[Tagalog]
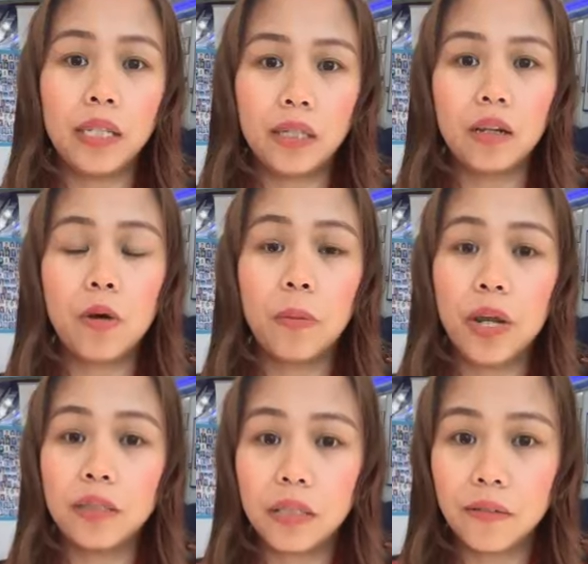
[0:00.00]
Excel
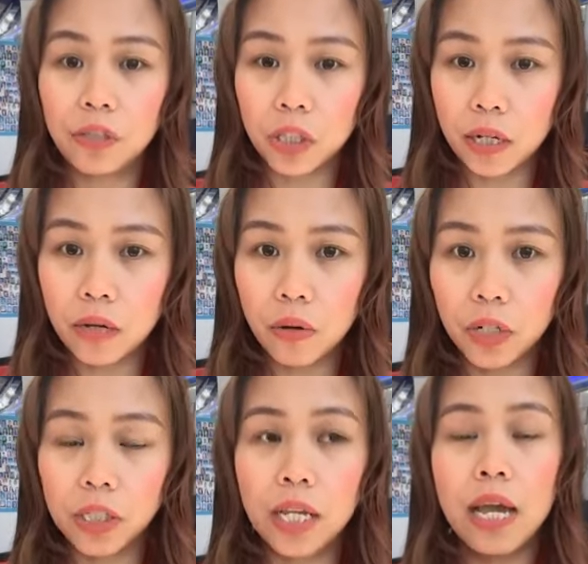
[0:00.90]
Comprehensive Training
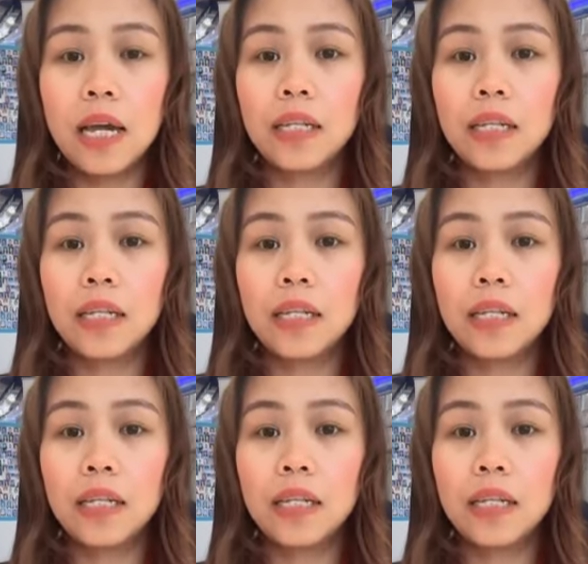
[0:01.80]
Course.